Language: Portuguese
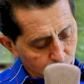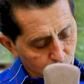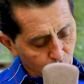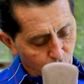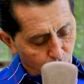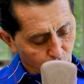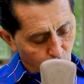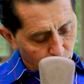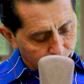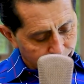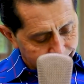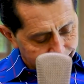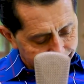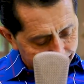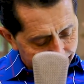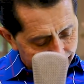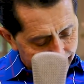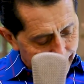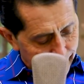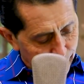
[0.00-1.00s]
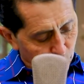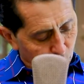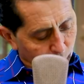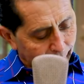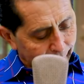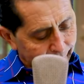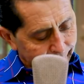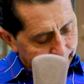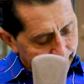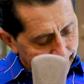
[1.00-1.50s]
O cordeiro
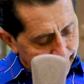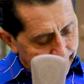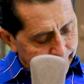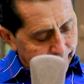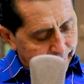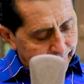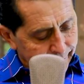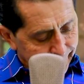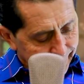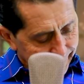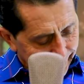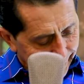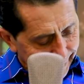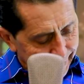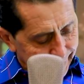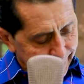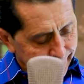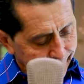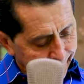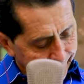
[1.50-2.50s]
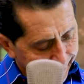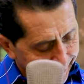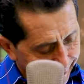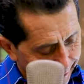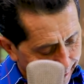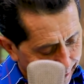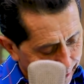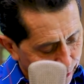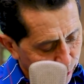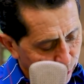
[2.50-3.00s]
ainda está
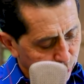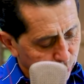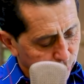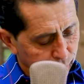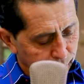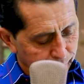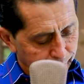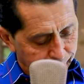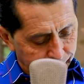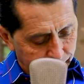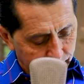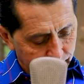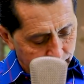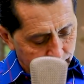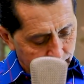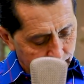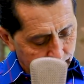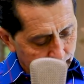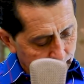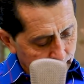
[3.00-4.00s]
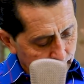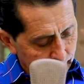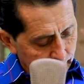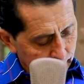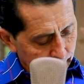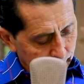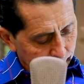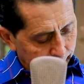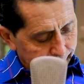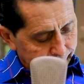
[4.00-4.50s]
sangrando.
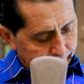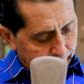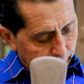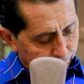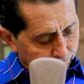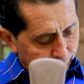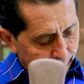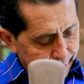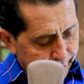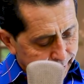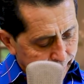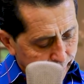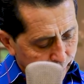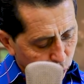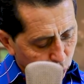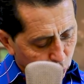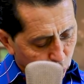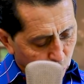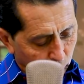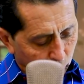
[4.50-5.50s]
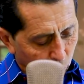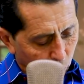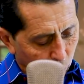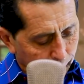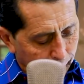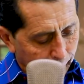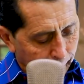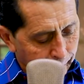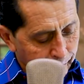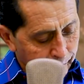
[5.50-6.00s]
Ele está fazendo sua
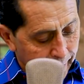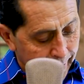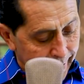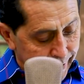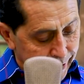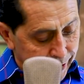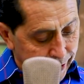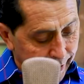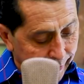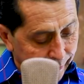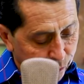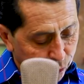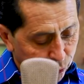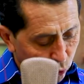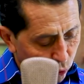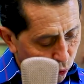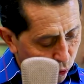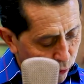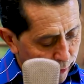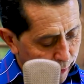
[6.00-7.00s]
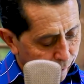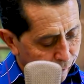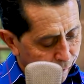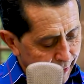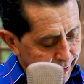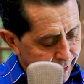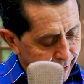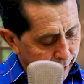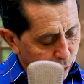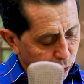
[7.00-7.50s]
obra mediadora,
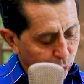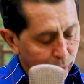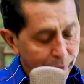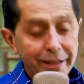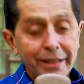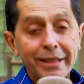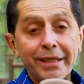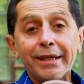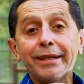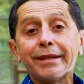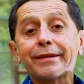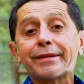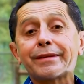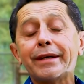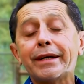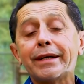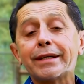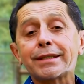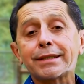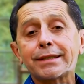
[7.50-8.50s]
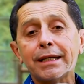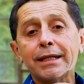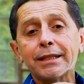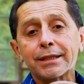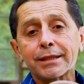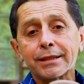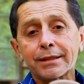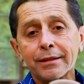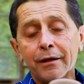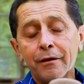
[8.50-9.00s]
fazendo
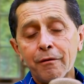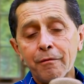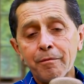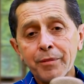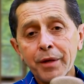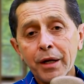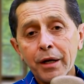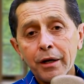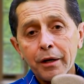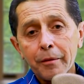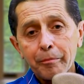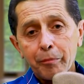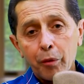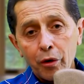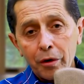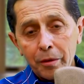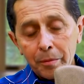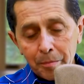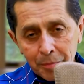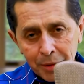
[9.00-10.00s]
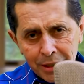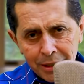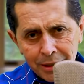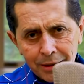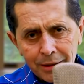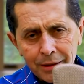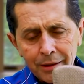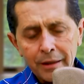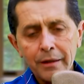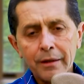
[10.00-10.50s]
intercessão por
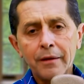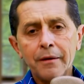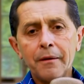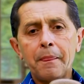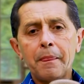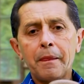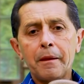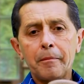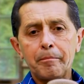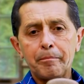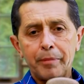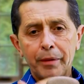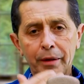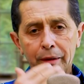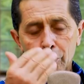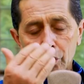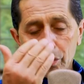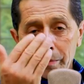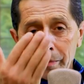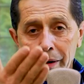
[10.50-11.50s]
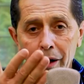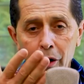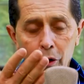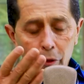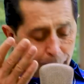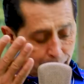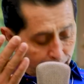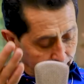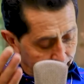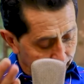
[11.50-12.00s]
mim, pelo
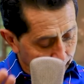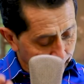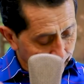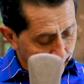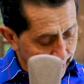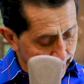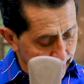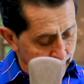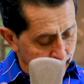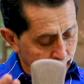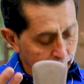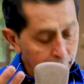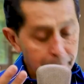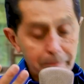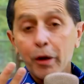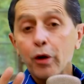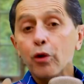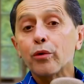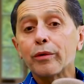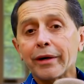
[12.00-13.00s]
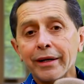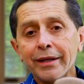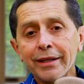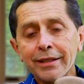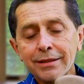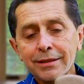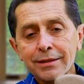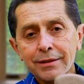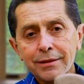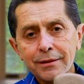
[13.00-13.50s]
irmão, pela irmã, pelo
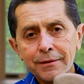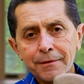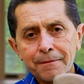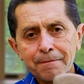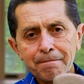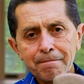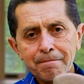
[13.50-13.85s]
crente.